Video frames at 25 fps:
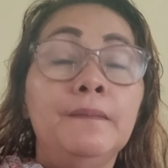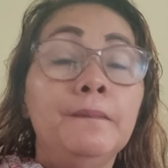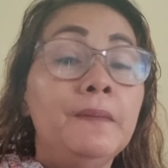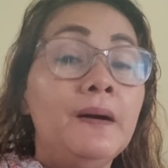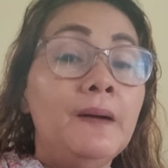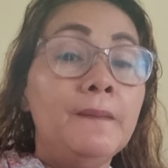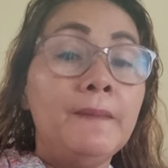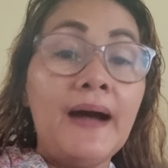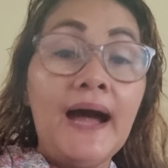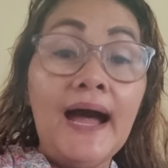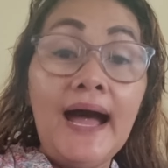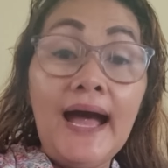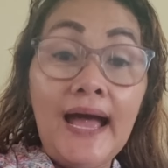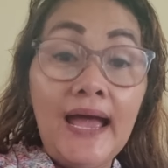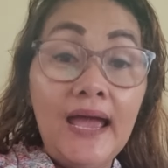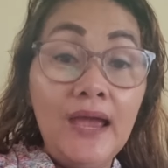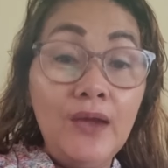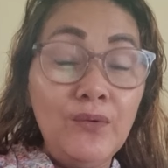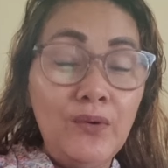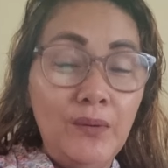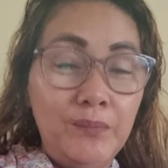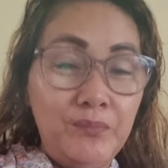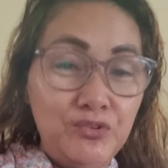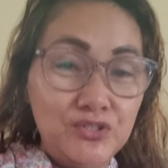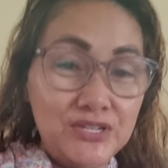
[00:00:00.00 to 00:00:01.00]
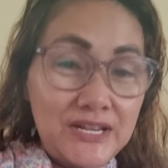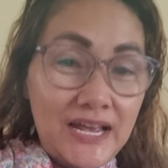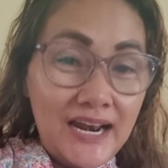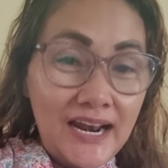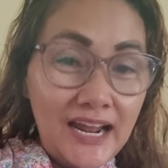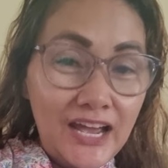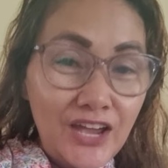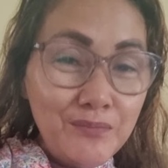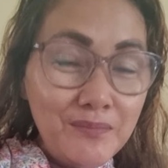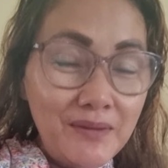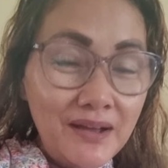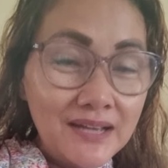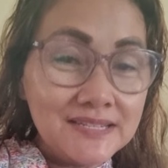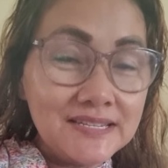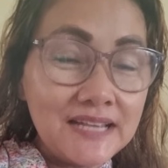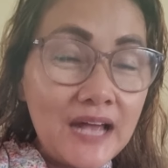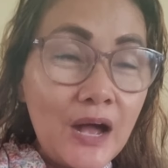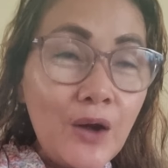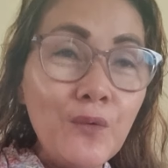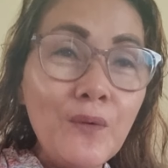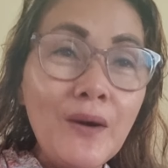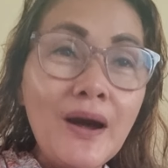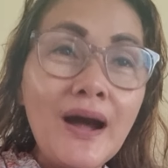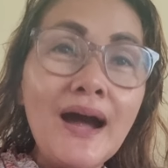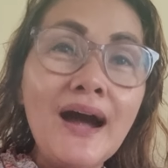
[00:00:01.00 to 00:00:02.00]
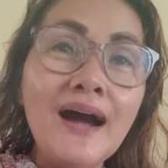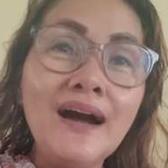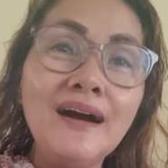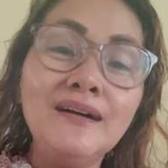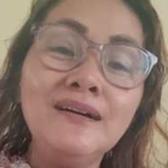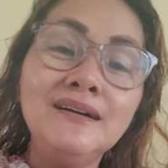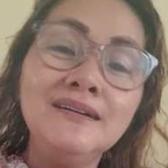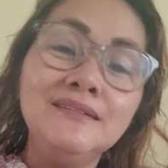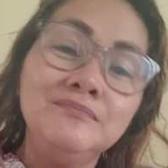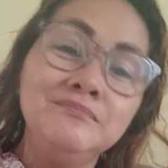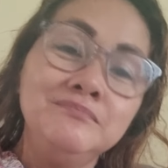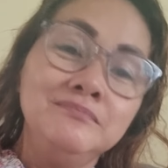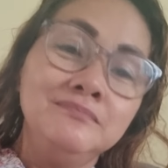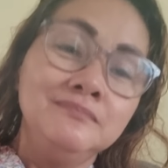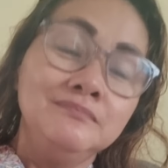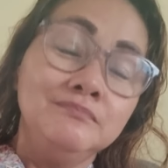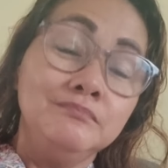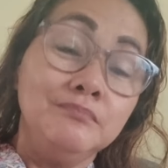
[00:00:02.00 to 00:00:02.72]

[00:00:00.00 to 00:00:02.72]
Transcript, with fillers: Bye-bye. Huwag po sana kayong magsawang